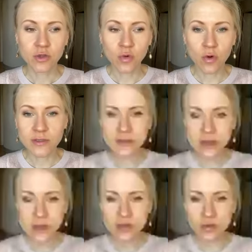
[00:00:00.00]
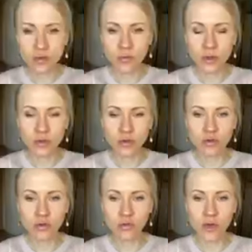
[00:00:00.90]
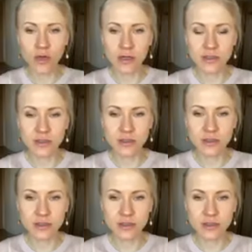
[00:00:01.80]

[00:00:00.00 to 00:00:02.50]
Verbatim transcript: то сразу продуктовая корзина